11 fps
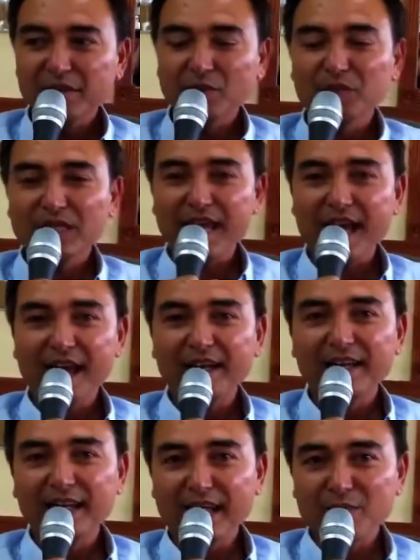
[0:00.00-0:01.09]
trong thời gian
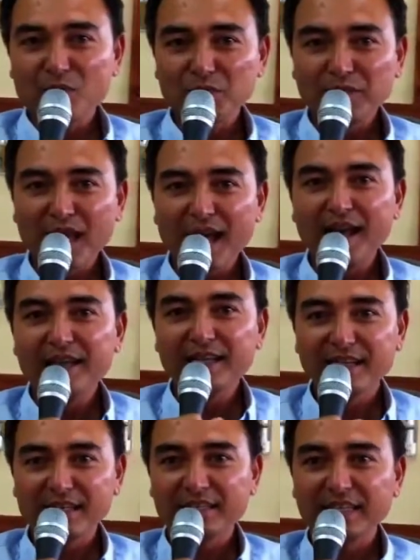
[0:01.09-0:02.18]
đó là một tháng
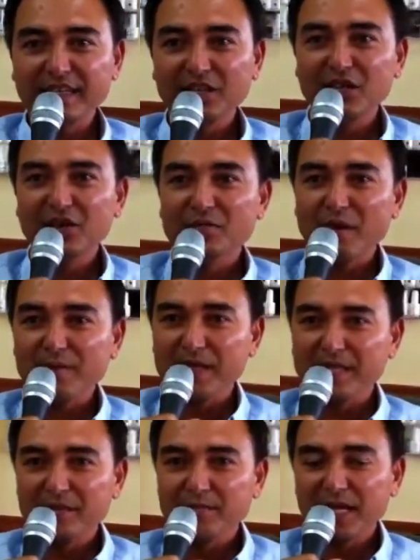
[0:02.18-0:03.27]
hơn gì đó thôi mà
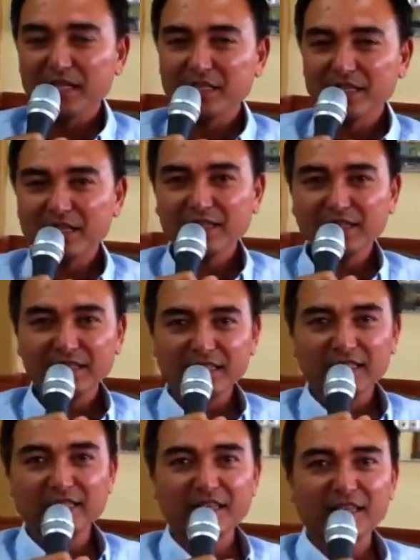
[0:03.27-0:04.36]
bây giờ mấy cái chính
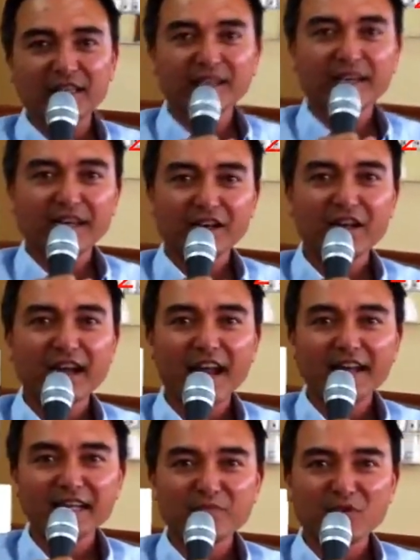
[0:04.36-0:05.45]
tự nhiên là nó
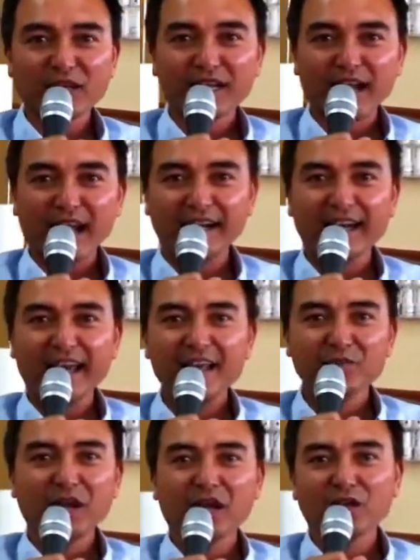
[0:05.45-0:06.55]
ra đi một cách lặng lẽ
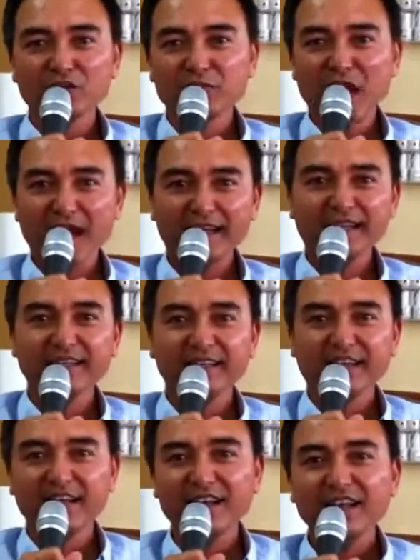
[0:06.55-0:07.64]
không cần bay nữa
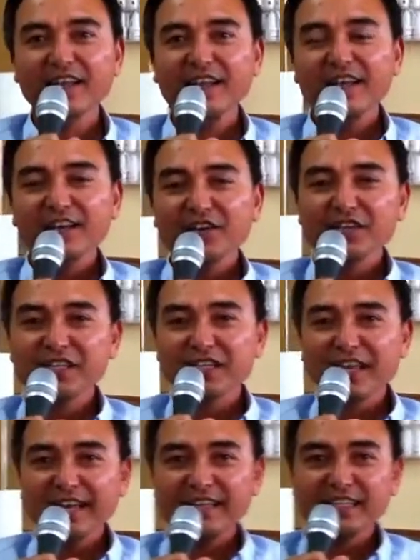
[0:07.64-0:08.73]
nào nó coi như
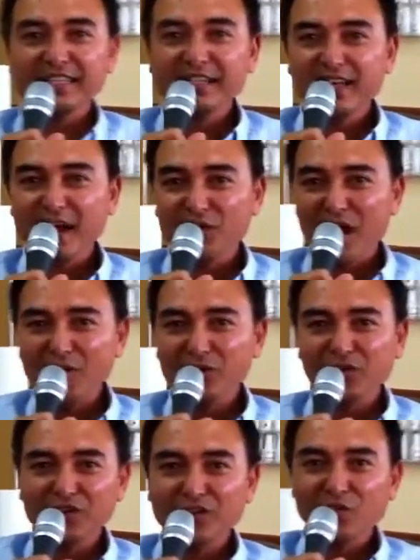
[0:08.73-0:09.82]
là cái chứng đau đầu
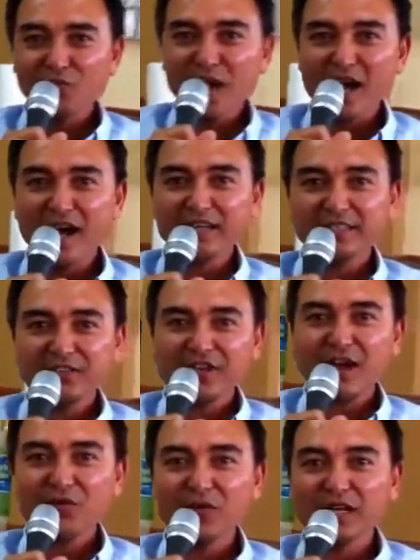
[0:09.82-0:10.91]
của tôi nó cũng hết rồi
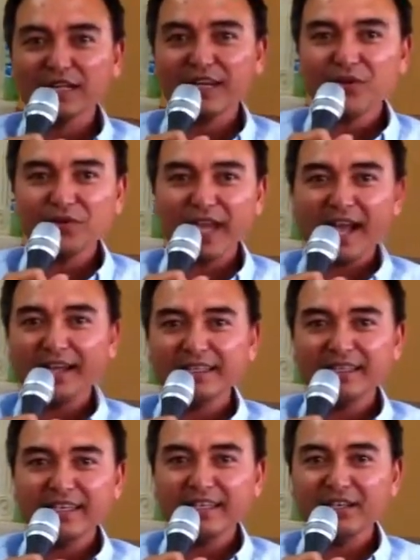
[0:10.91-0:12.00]
đau lưng đau
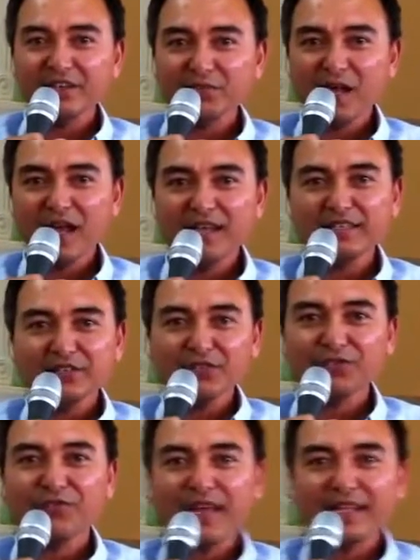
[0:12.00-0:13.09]
cẳng gì nó không hết rồi,
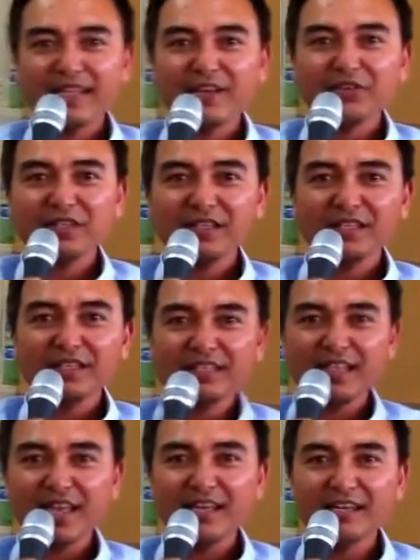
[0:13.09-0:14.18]
rồi vậy theo cái cái cái
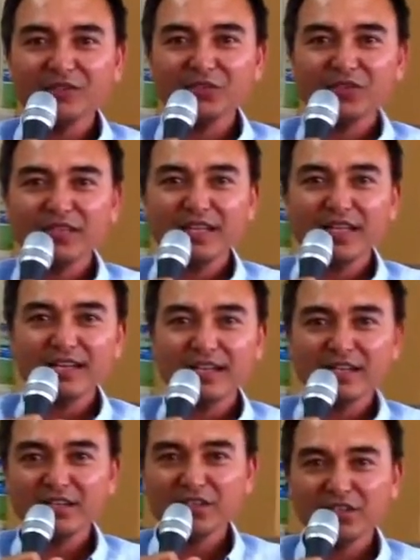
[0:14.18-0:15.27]
thể lực của tôi
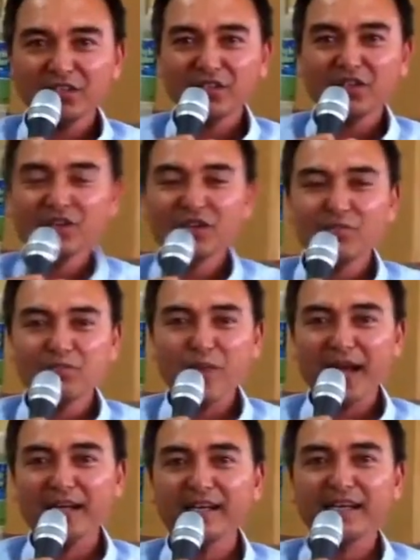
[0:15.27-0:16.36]
nó, nó, nó, nó, nó
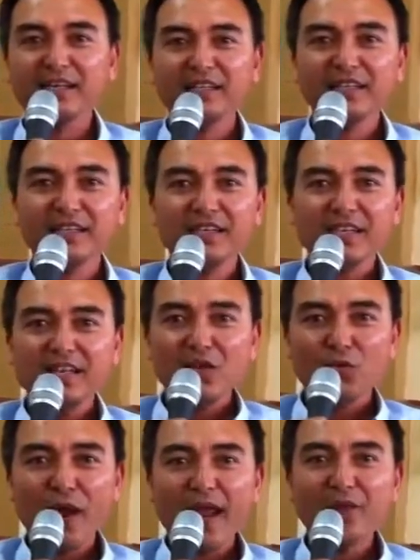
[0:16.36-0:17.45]
mạnh hơn nó
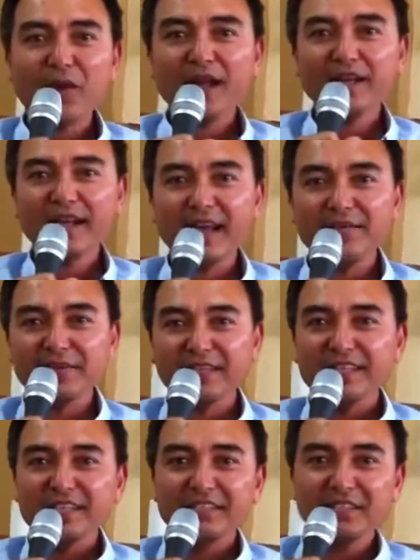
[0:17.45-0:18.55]
khỏe khoắn ra là
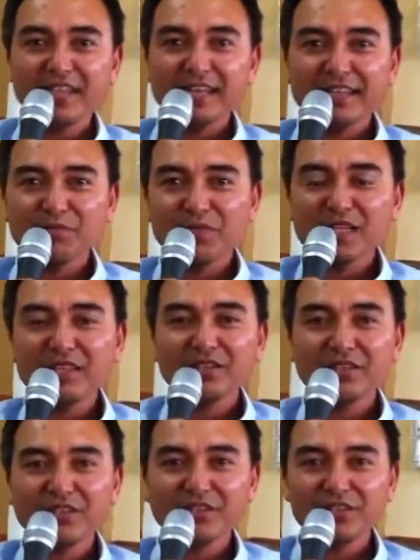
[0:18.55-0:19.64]
trước đây thậm chí
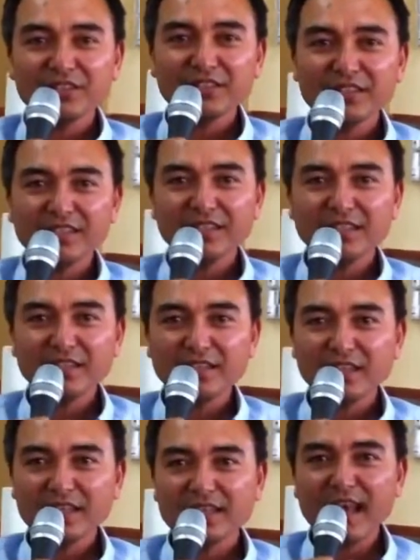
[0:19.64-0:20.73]
tôi, tôi cái, cái,
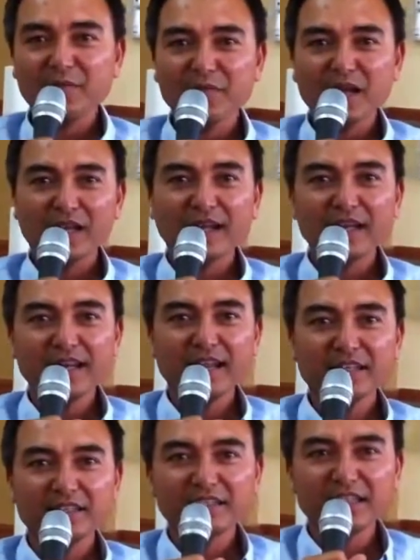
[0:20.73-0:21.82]
cái, thời gian mà cách
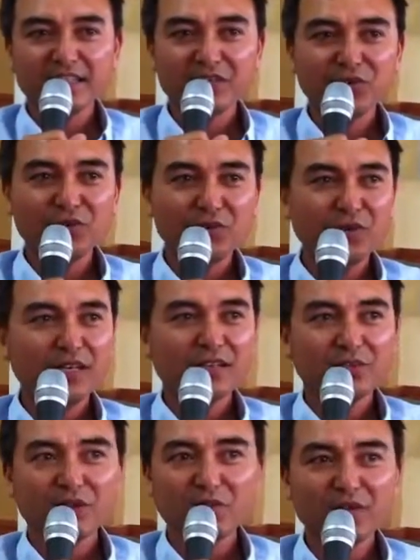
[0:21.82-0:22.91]
đây trước khi uống uống là
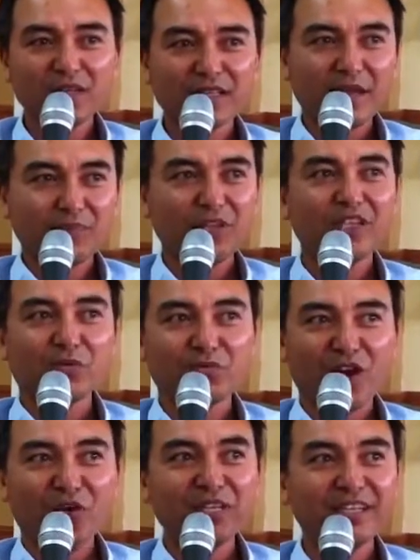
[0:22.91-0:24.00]
tôi không có đi tập thể
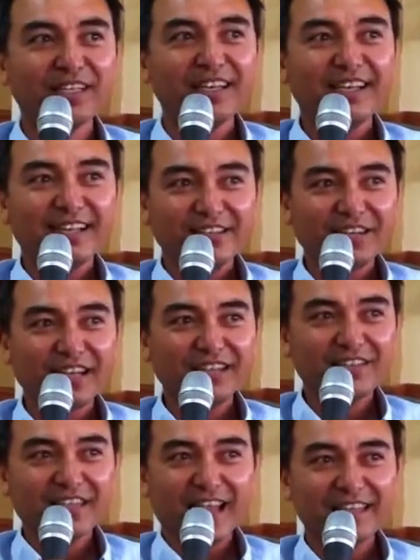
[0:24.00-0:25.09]
dục nổi nữa
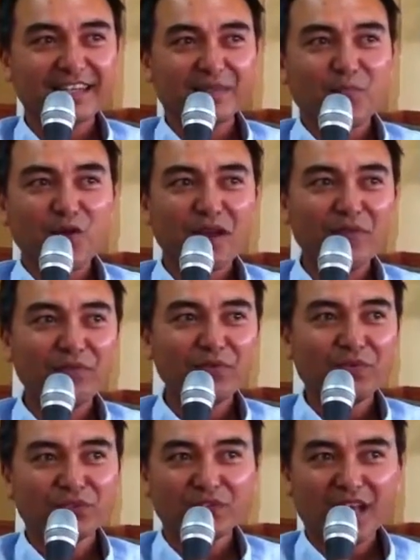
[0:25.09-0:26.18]
tôi đi chạy chừng một hai
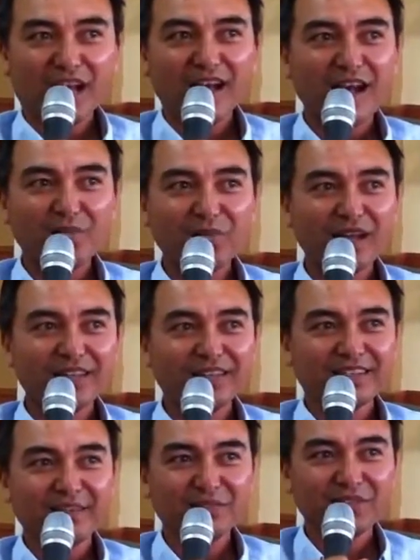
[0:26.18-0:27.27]
phút là tôi thở hốc hết
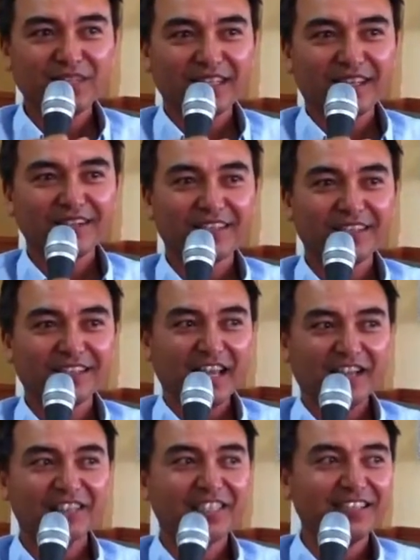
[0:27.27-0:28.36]
rồi giống như là coi như
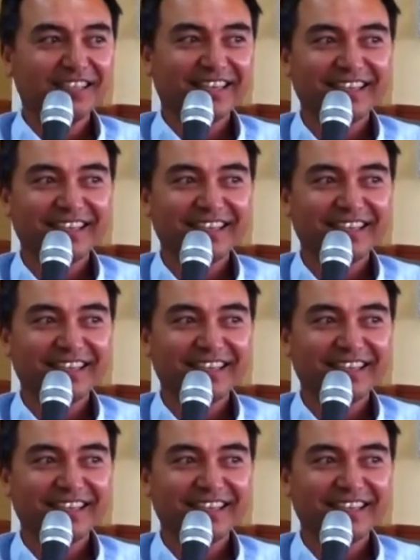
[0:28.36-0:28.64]
kiệt sức